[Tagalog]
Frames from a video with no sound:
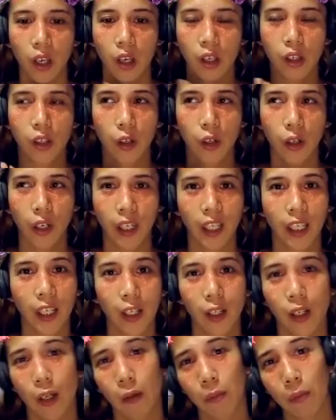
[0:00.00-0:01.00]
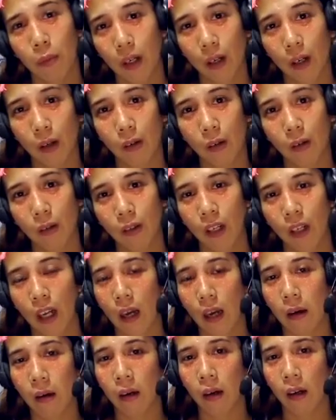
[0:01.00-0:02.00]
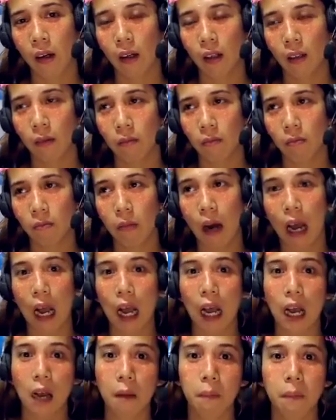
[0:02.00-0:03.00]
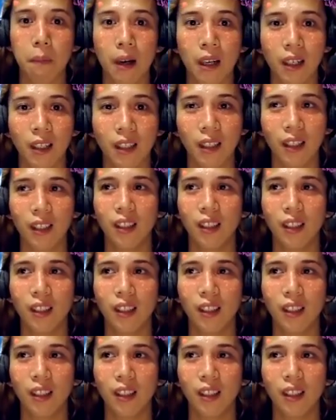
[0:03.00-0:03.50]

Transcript: sorry ngayon lang po ako naka makakapag